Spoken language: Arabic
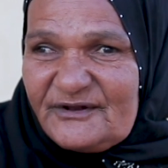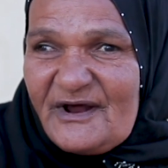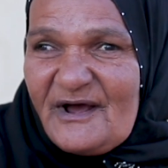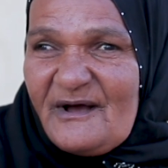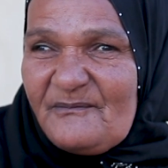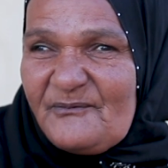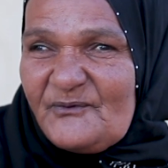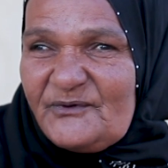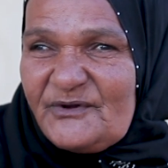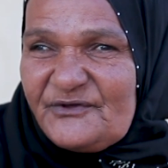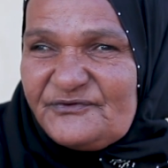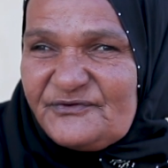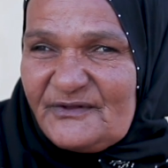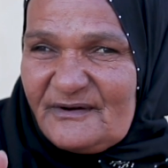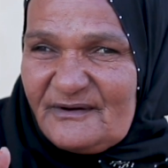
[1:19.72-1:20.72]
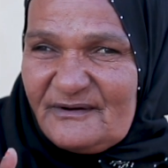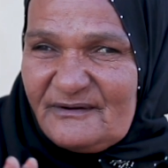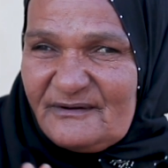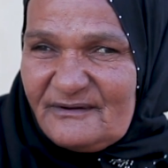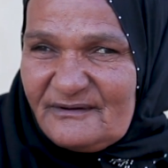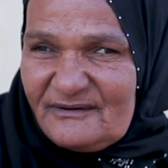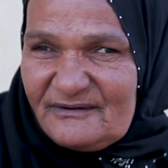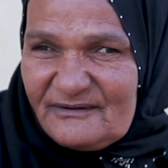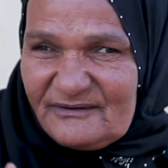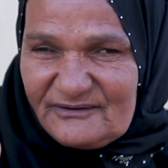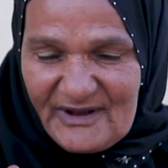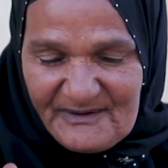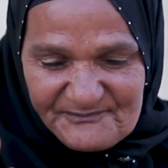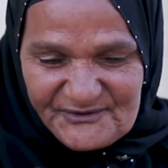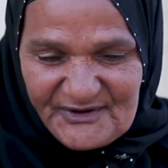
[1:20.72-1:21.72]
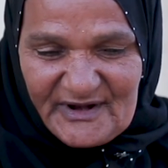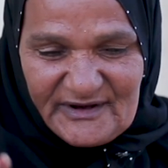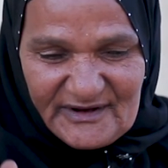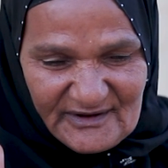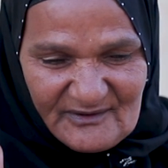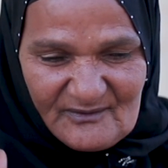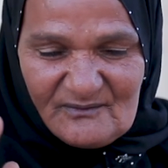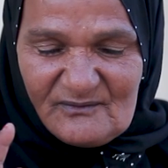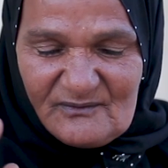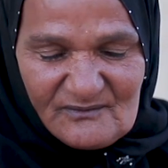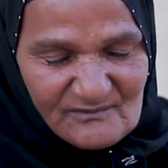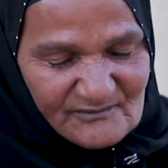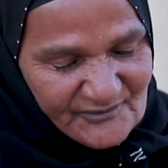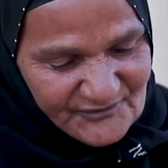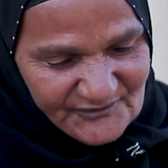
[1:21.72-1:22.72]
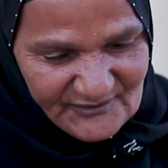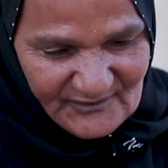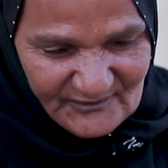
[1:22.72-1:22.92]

تراب ونزل دبش علينا ومش